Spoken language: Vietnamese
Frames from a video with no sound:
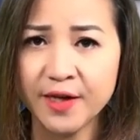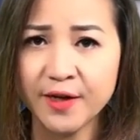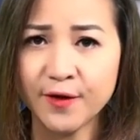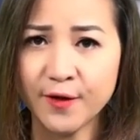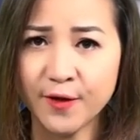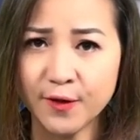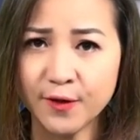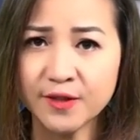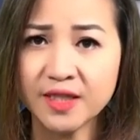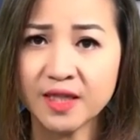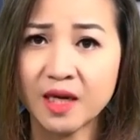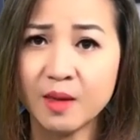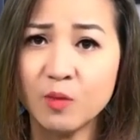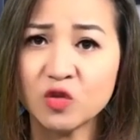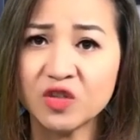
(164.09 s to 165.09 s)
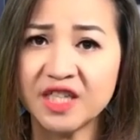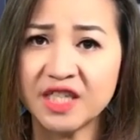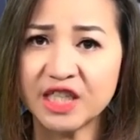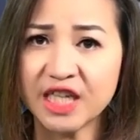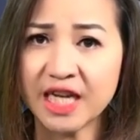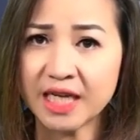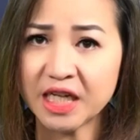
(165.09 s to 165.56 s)
Đó thật là một tình
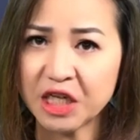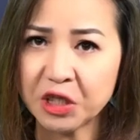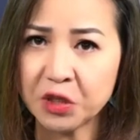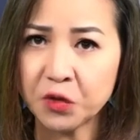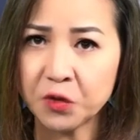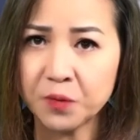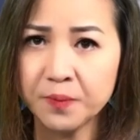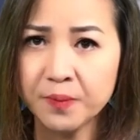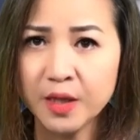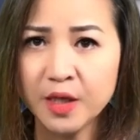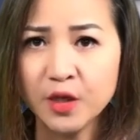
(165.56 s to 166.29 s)
trạng kinh khủng.